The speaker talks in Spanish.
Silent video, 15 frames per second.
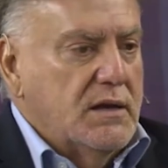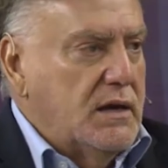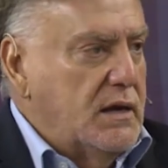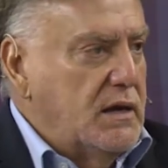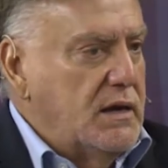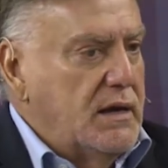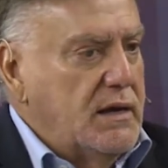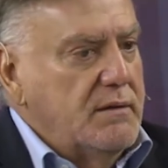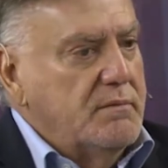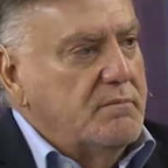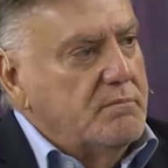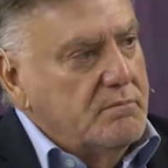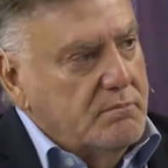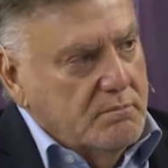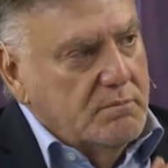
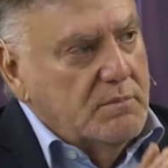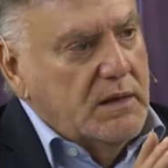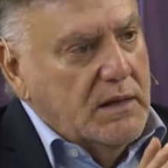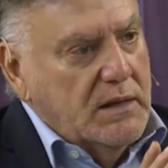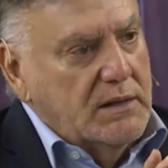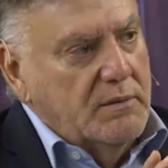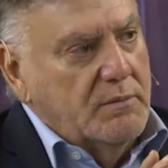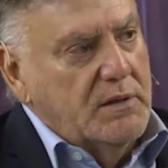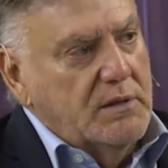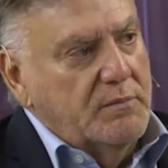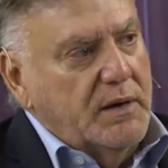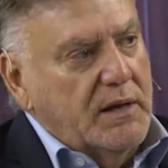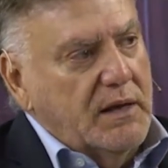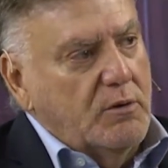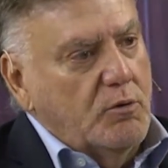era directamente
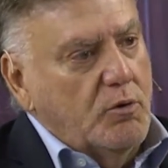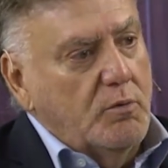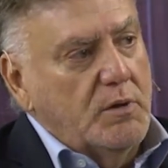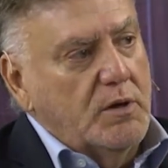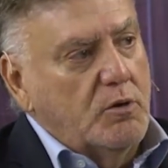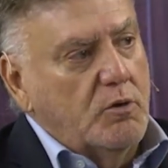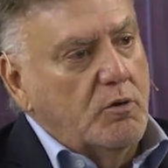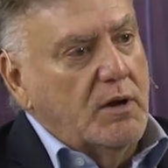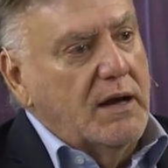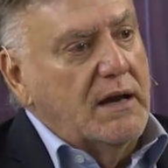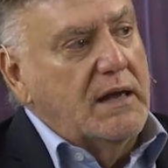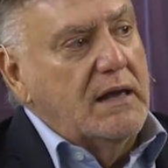para que los gobiernos locales